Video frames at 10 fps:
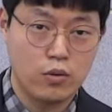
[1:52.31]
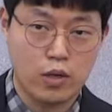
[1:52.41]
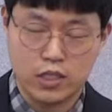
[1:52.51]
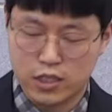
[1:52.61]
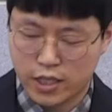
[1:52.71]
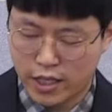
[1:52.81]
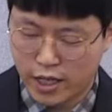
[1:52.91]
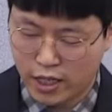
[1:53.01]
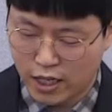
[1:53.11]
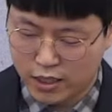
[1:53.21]
또한
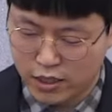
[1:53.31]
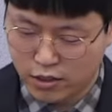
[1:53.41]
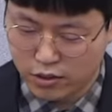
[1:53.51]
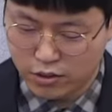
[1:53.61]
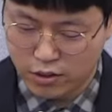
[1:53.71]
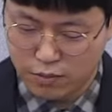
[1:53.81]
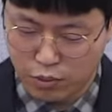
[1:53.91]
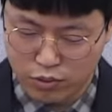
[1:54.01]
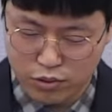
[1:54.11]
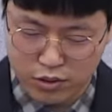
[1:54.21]
진행해 나가시는 것을
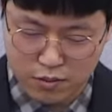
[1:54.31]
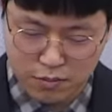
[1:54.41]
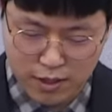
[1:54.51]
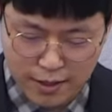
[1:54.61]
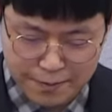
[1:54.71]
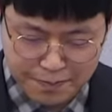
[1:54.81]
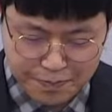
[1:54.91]
볼 수 있습니다.